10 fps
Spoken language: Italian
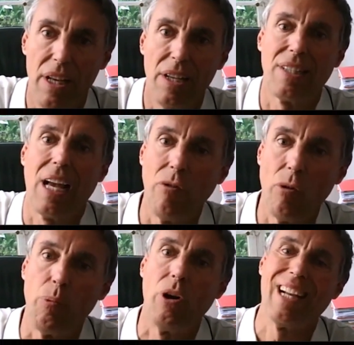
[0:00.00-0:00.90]
salvo
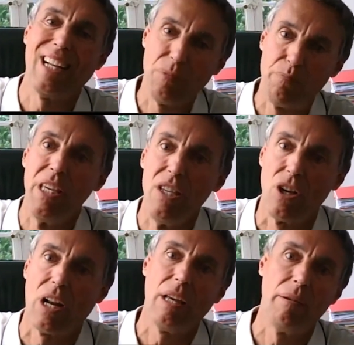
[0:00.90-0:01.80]
poi
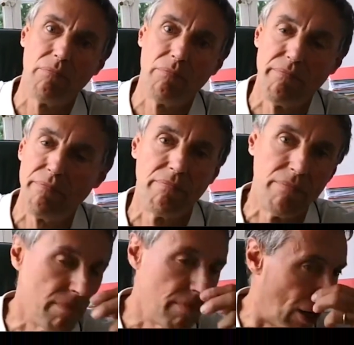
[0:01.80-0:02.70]
respingerle, mh,